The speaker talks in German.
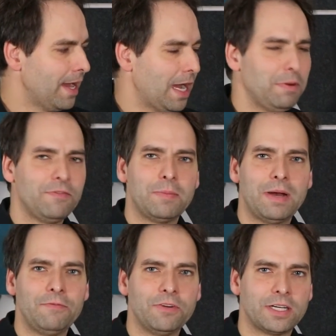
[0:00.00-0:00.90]
Aber wir haben
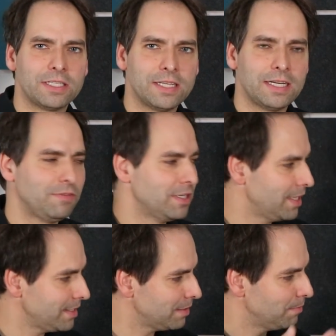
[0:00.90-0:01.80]
einfach gesagt, wir
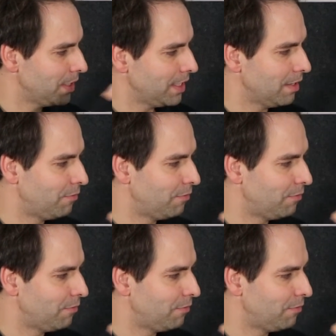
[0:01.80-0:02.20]
setzen bei der